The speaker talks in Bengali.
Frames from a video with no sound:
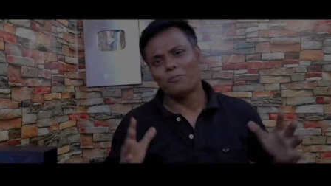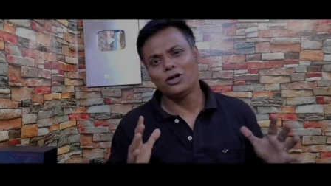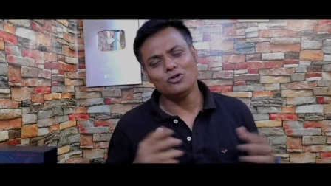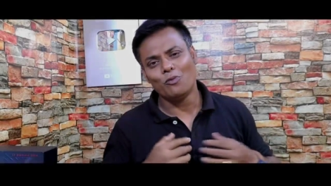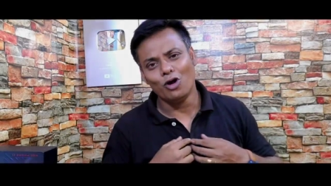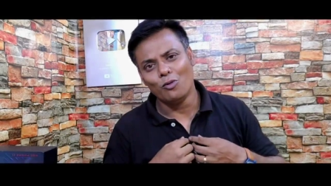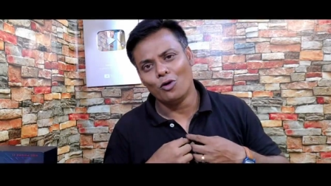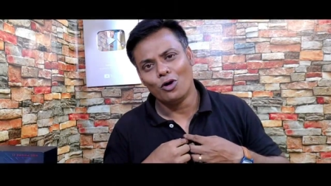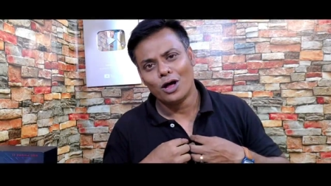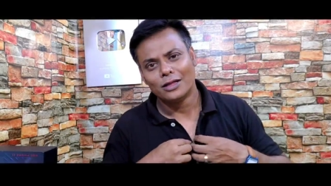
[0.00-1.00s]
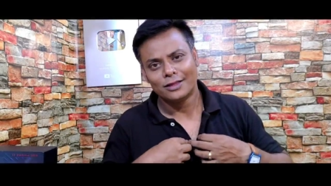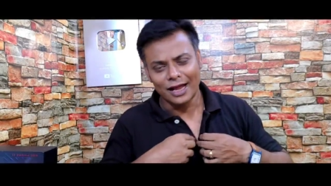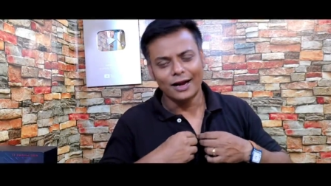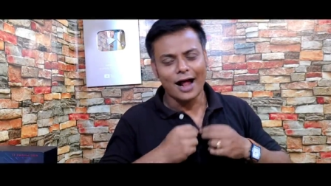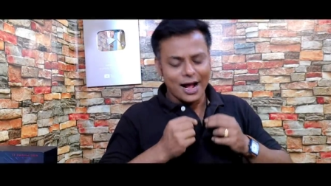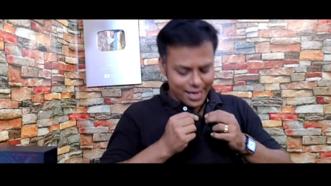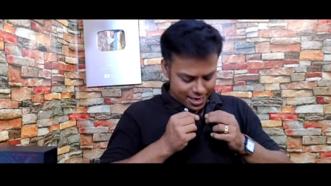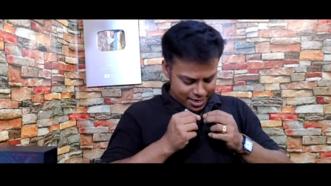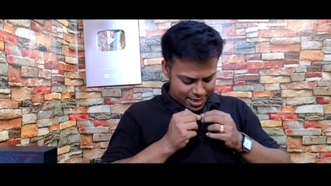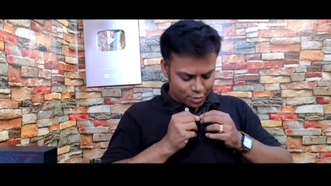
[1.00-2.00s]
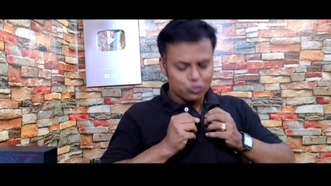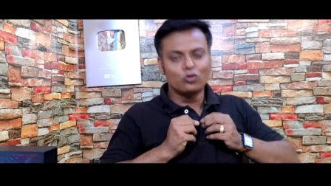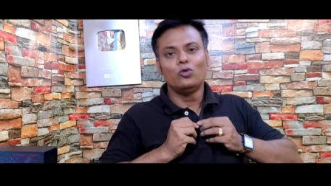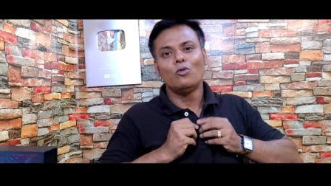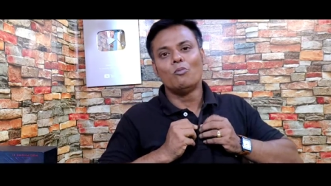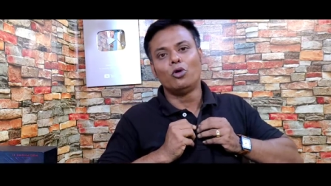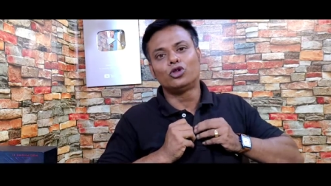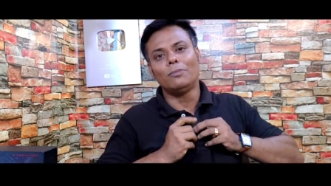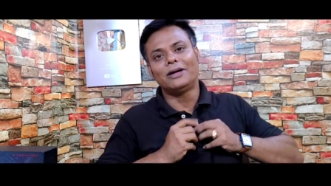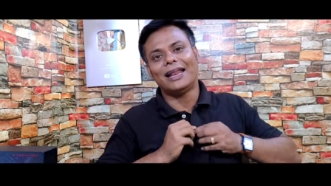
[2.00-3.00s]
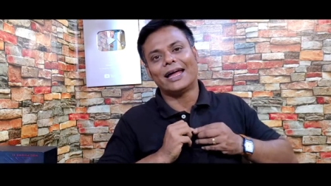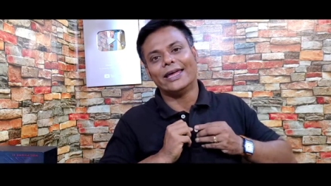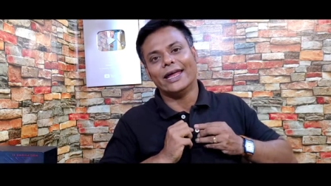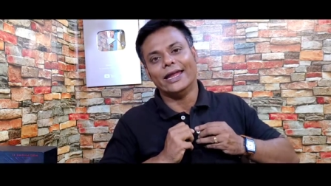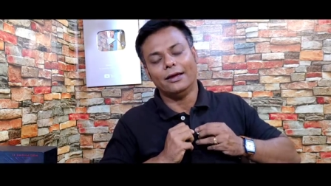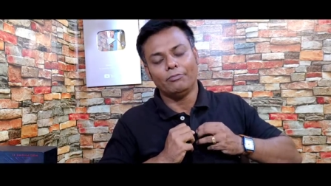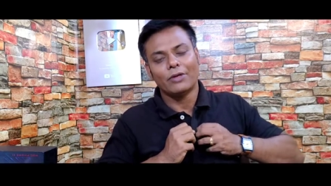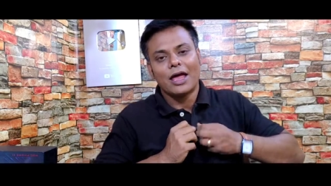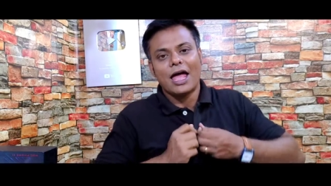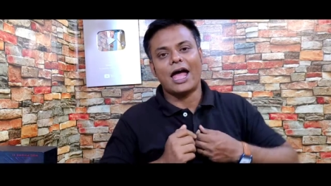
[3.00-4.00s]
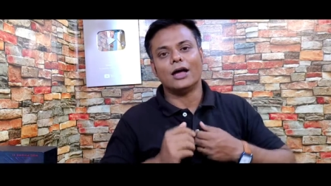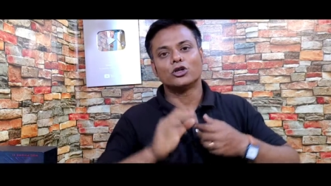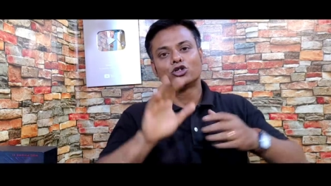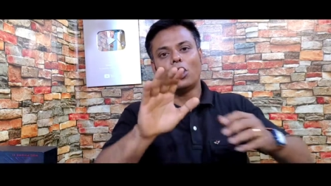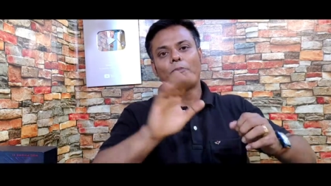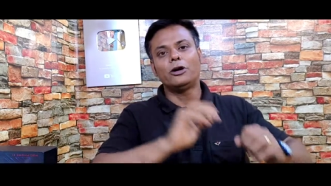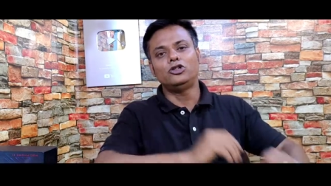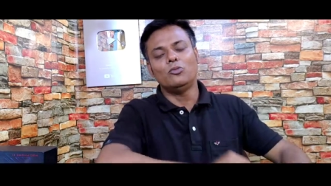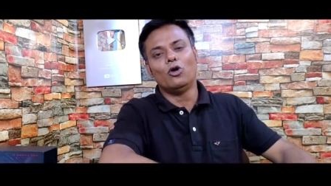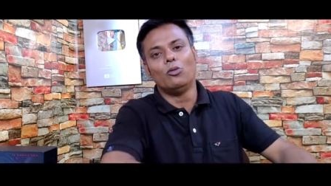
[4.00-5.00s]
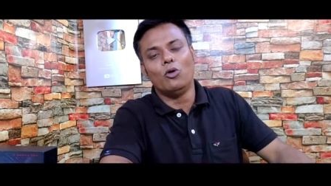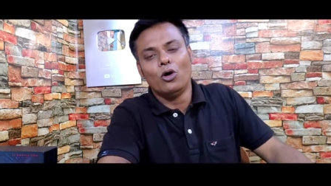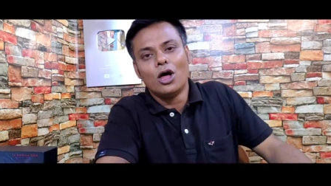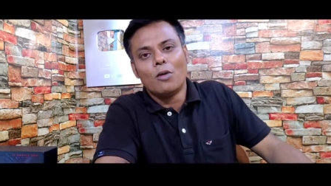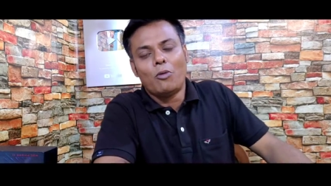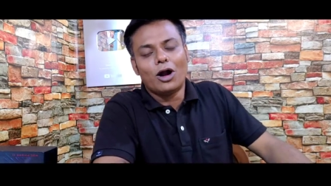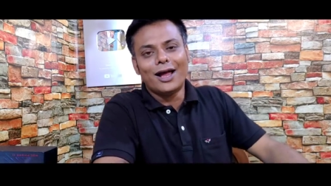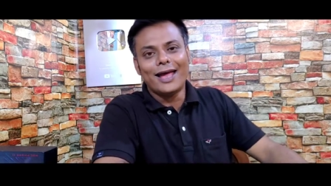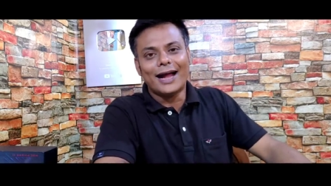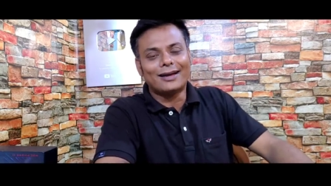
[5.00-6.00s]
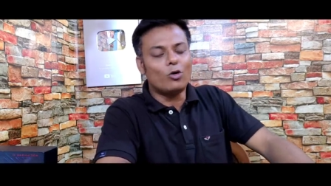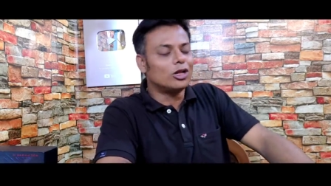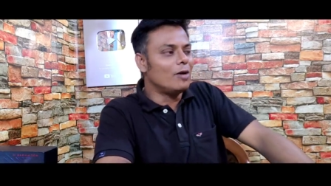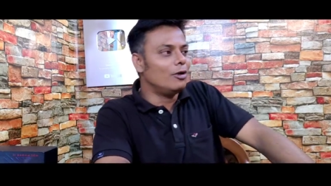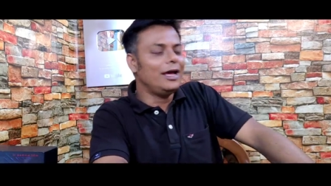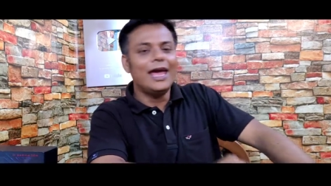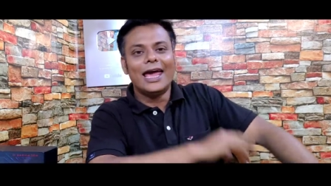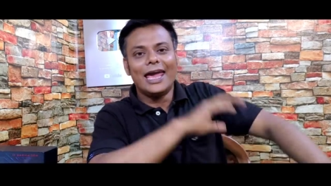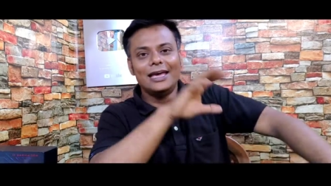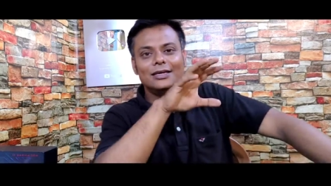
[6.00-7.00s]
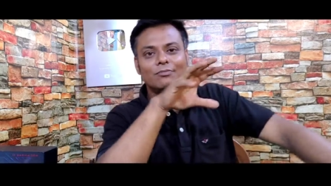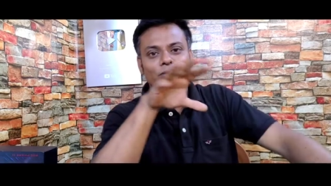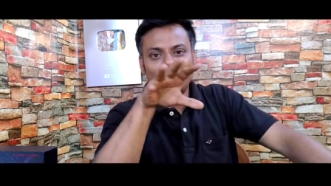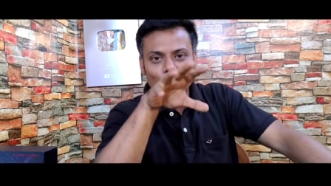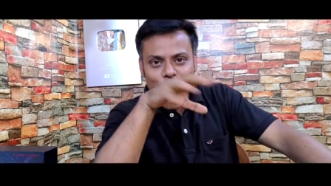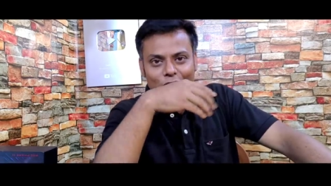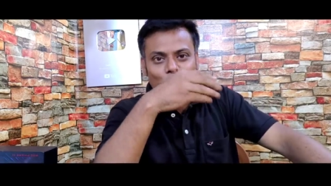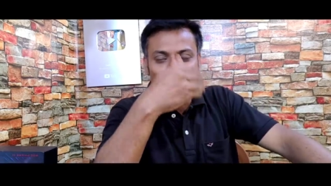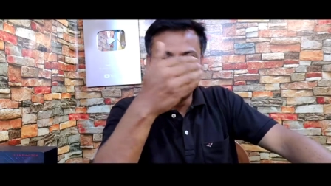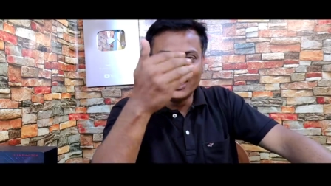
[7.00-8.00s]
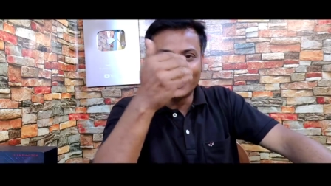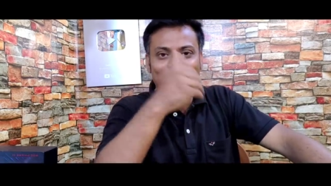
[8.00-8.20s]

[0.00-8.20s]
সব কিছু বলবো তাহলে আগে একটু বোতামটা লাগিয়ে নিই হ্যাঁ সব কিছু বলবো বলার আগে একটা কথা বলি এই ভিডিওর সাউন্ড কোয়ালিটিটা